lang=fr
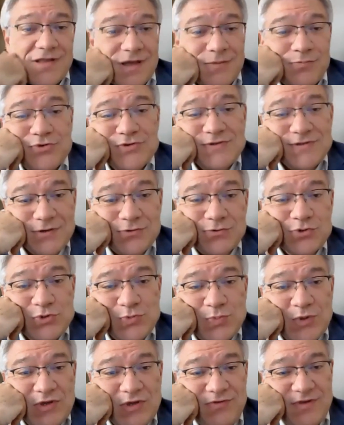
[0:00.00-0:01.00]
peu
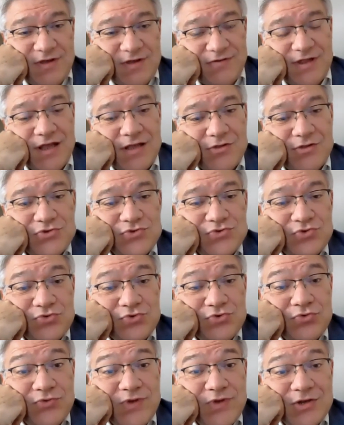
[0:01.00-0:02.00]
circonspect vis-à-vis de la notion
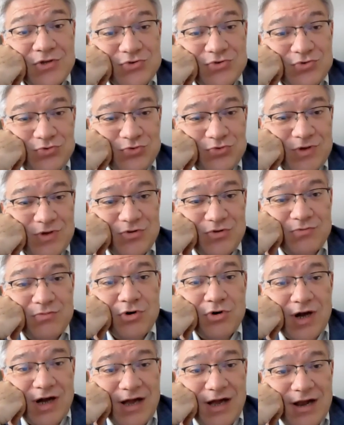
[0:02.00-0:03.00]
de vertu et de
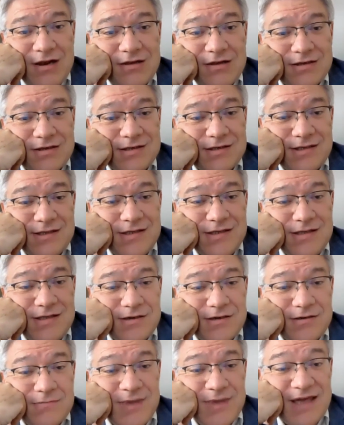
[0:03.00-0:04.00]
morale qui
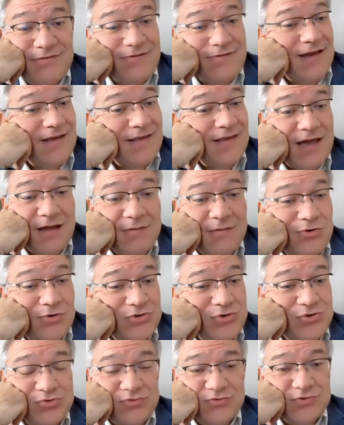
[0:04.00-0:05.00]
euh, bah, est
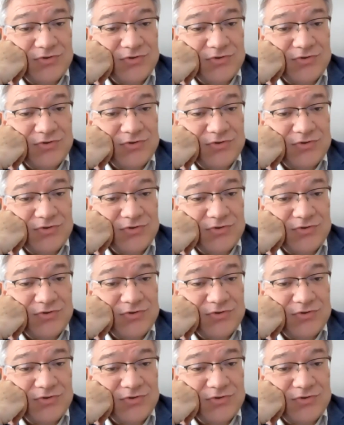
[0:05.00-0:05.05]
variable suivant